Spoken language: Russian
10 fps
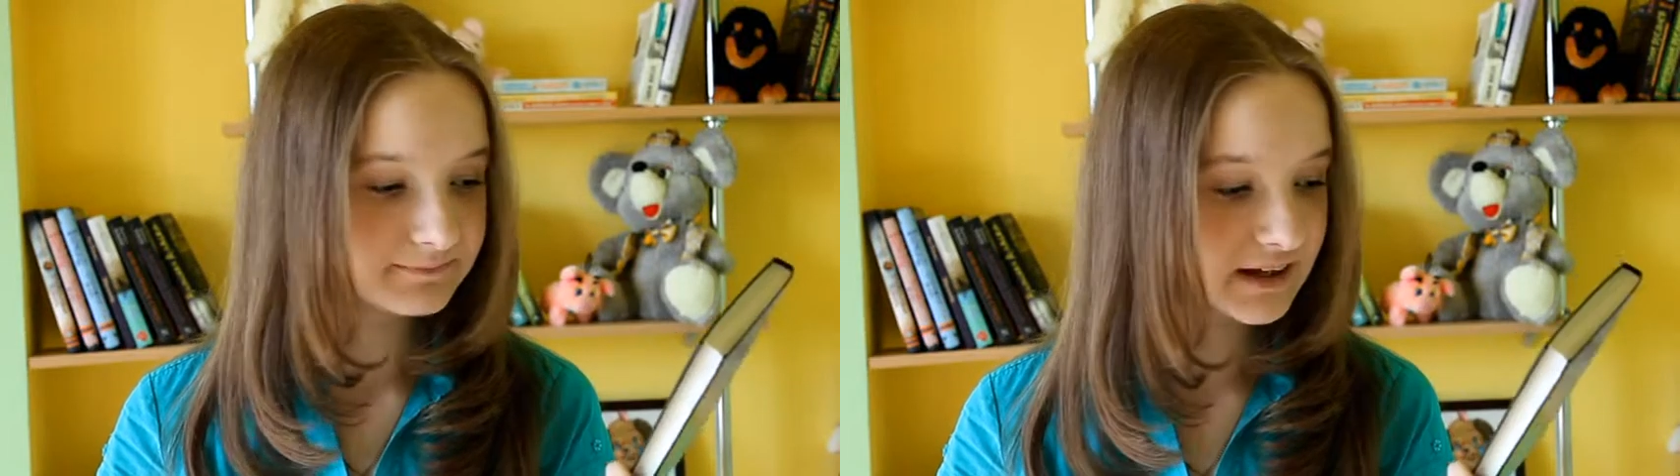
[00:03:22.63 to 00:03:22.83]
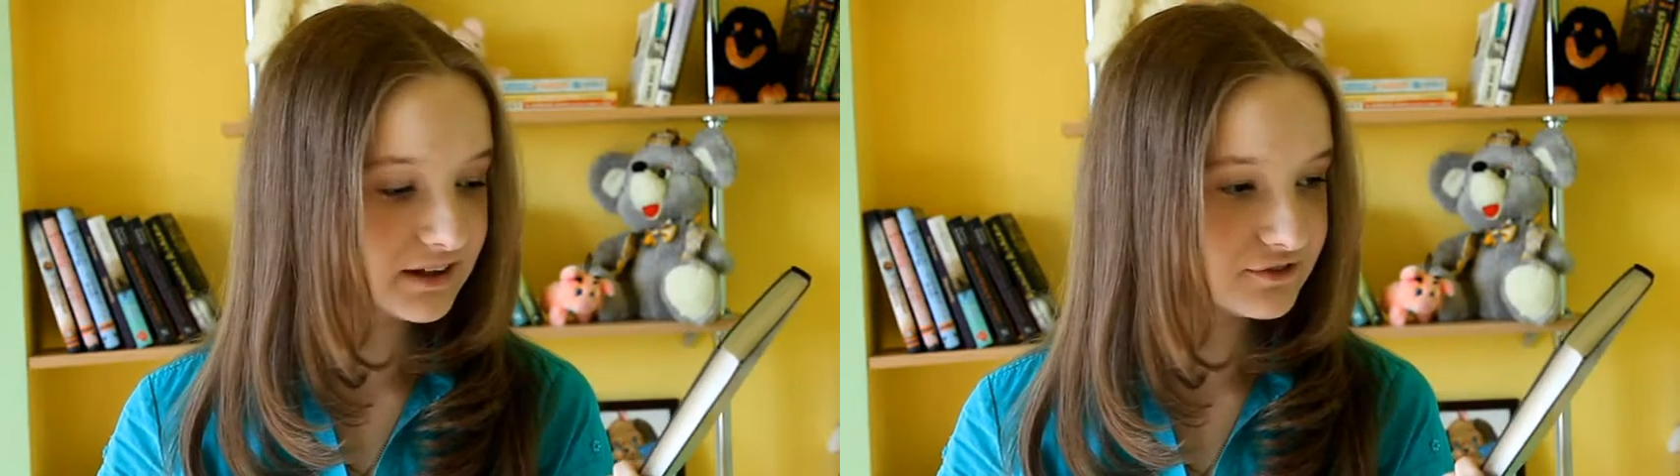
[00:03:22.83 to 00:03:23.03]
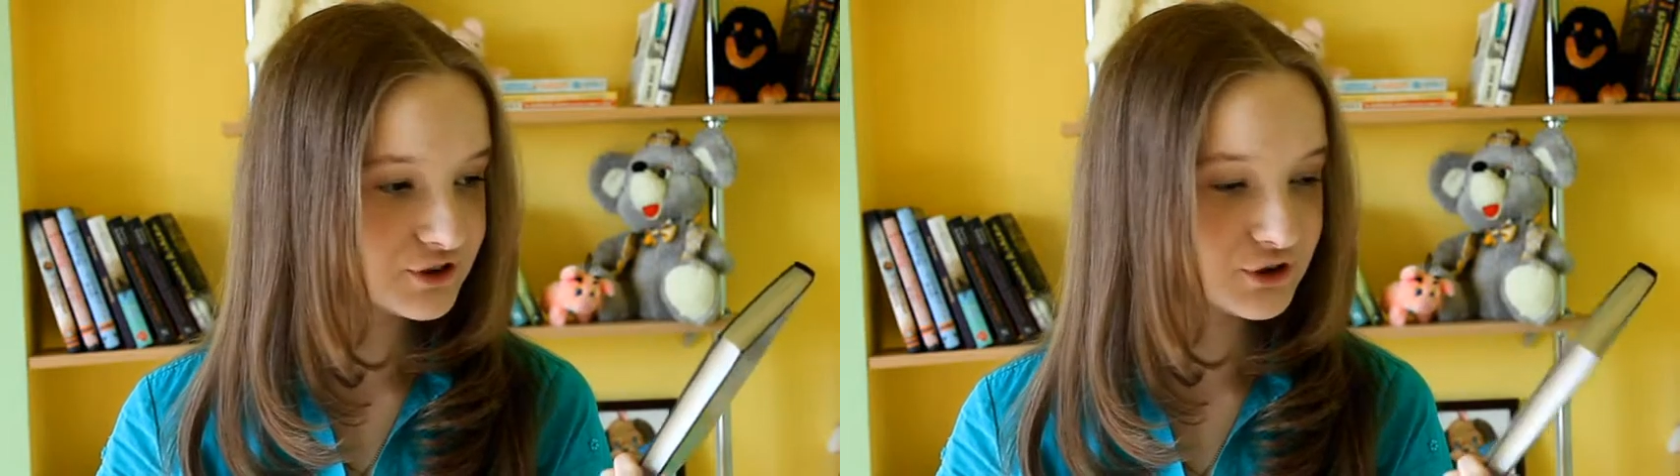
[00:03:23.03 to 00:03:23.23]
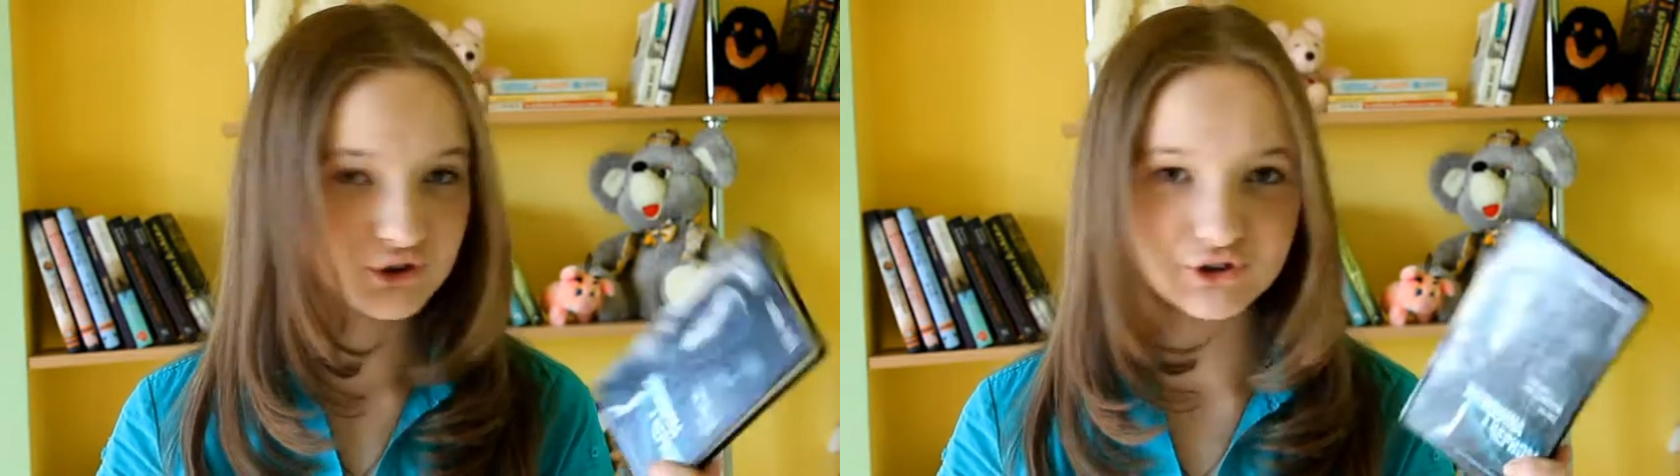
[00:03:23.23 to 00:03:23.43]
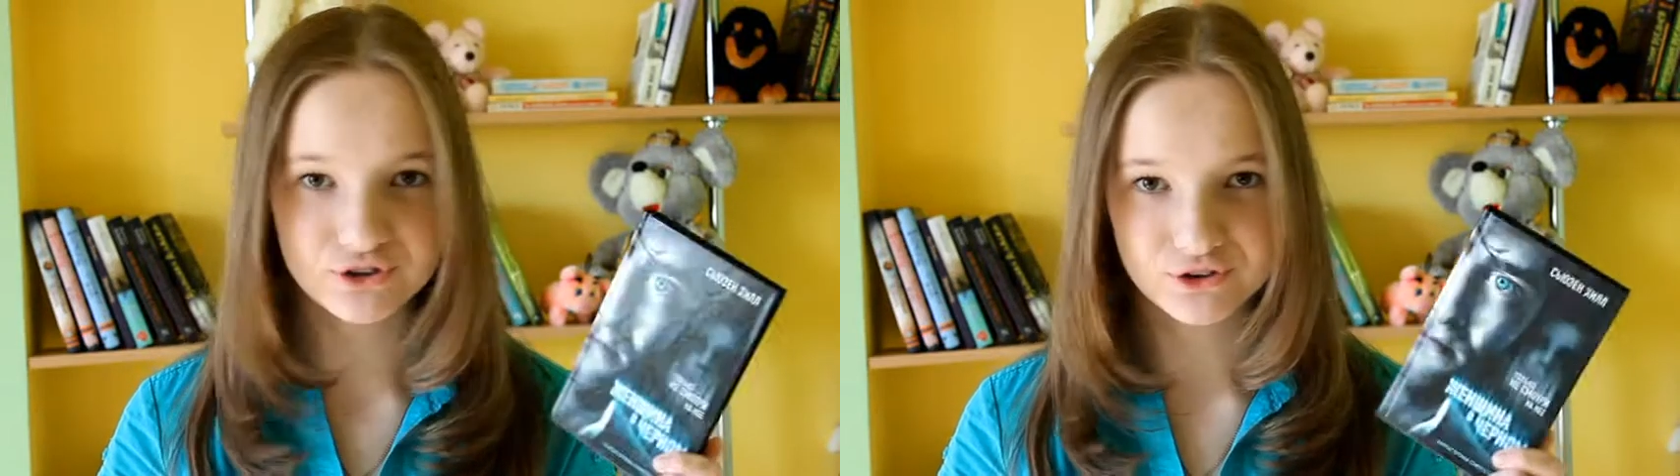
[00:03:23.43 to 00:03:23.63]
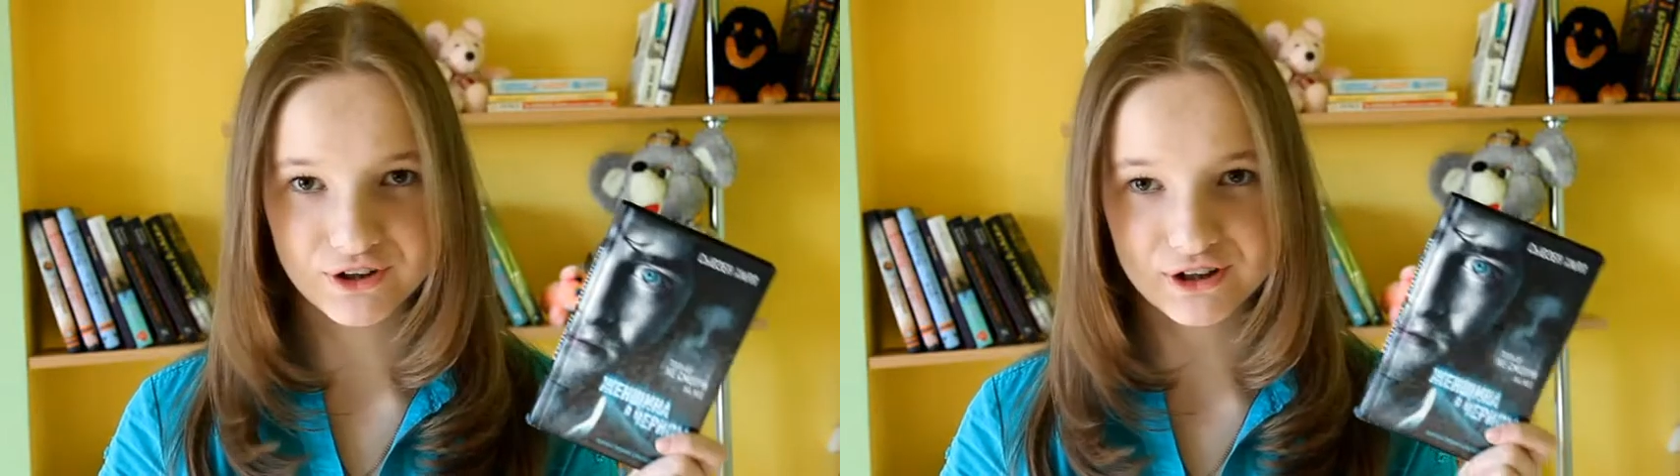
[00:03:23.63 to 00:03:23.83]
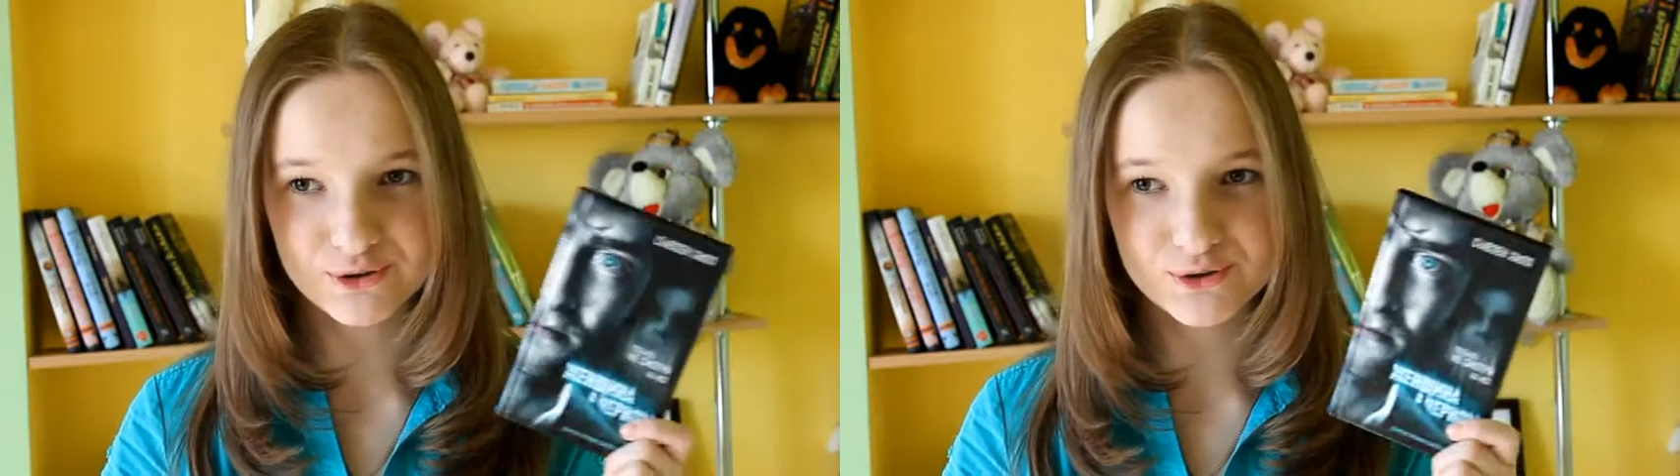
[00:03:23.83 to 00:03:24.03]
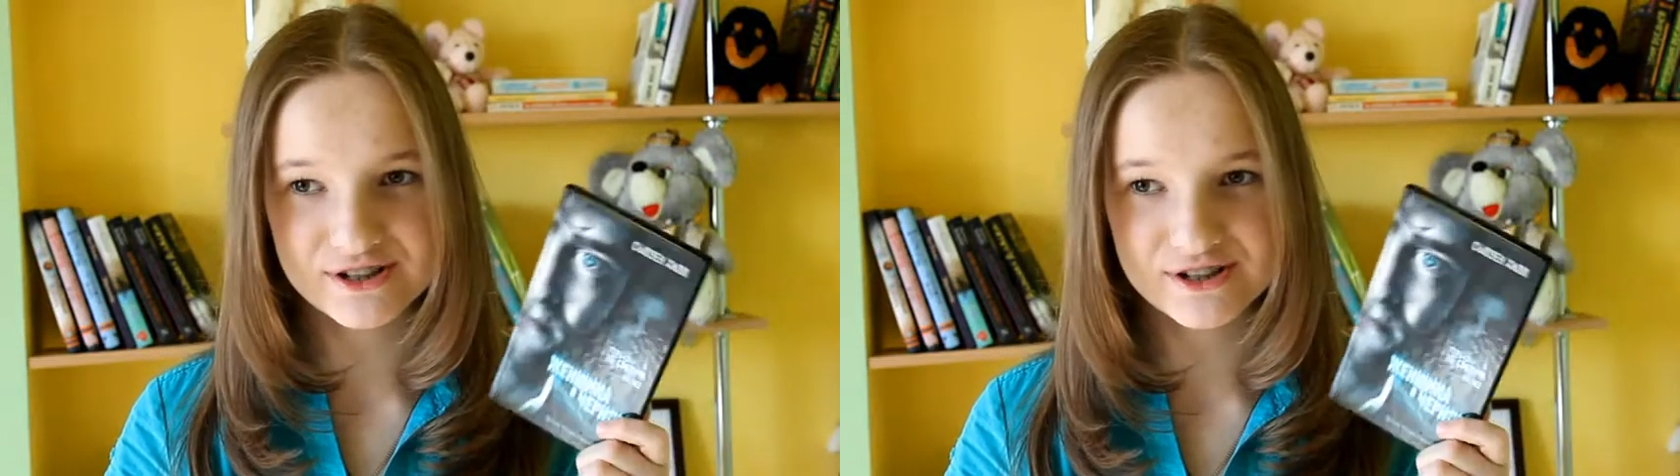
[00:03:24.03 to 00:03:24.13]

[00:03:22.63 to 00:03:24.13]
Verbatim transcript: Это все, что я хочу